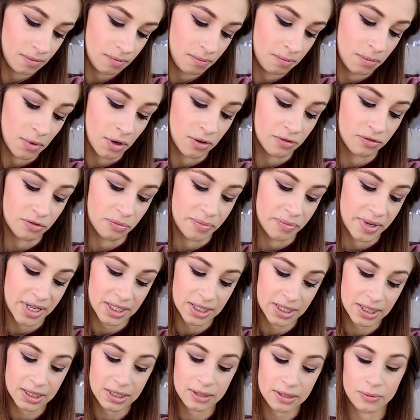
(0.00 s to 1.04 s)
Mauve
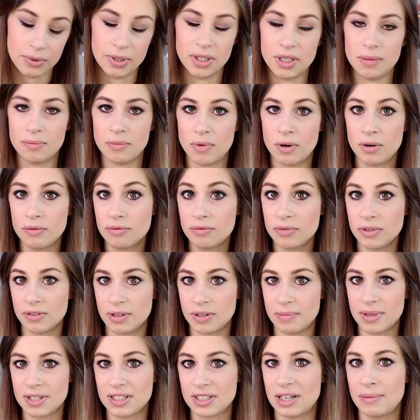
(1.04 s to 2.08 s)
Mist, quindi mauve
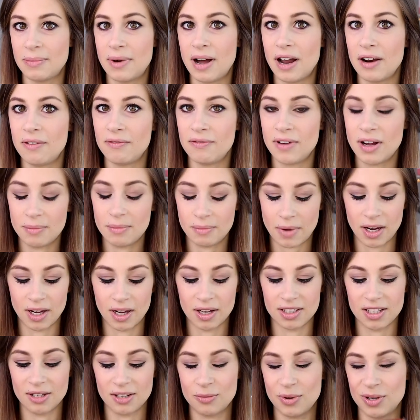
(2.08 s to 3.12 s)
dovrebbe essere malva,
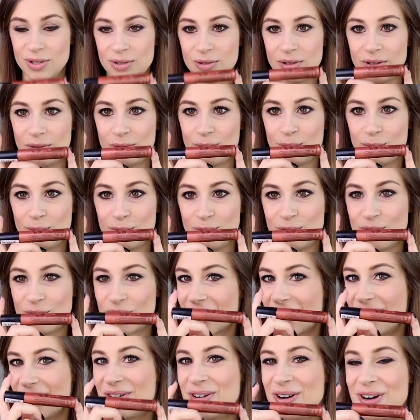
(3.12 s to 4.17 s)
anche se questo è tutto
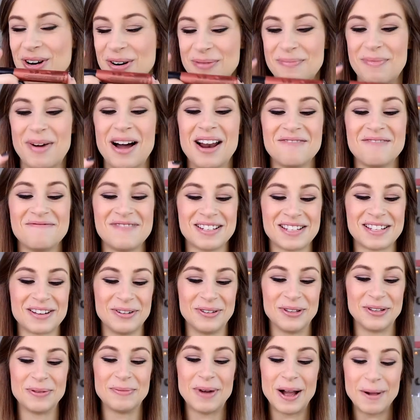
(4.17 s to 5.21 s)
purché in color malva
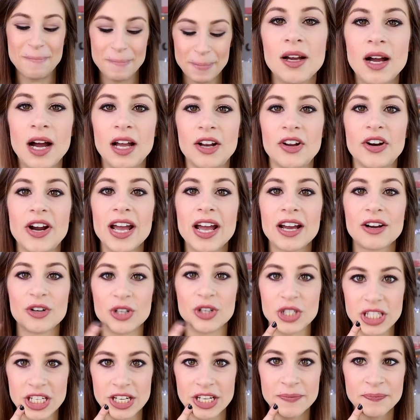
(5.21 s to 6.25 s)
secondo me. Allora, è
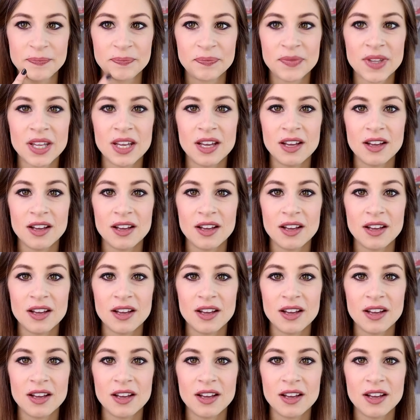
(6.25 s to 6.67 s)
così.